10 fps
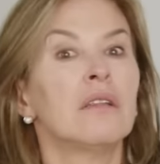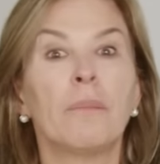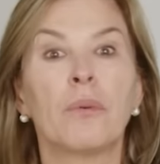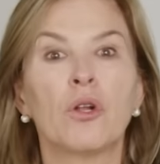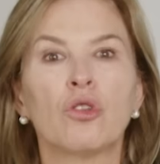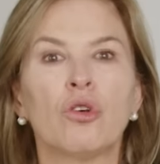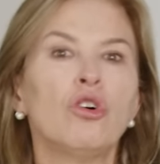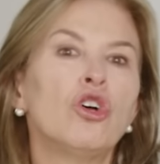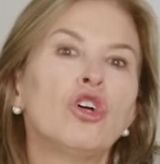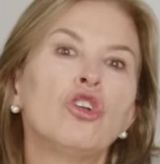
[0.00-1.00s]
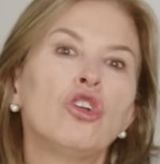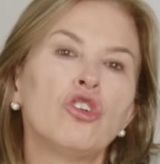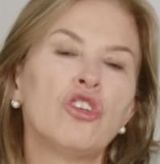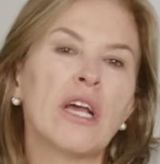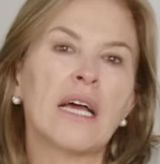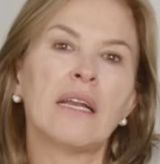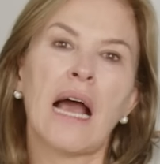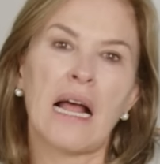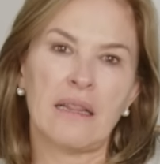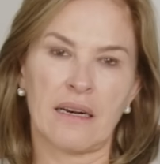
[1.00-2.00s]
de pronto no llegan
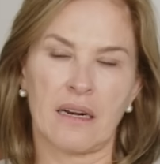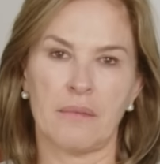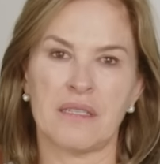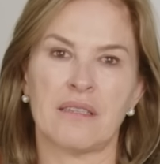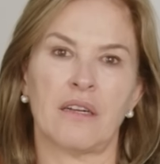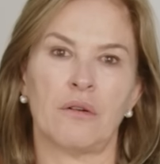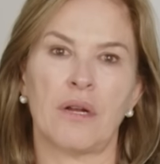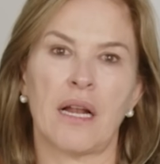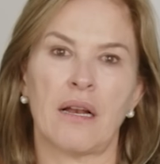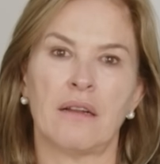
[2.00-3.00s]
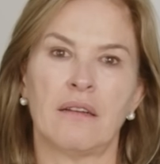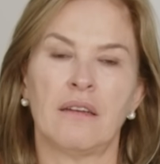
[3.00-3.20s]
al derrame cerebral.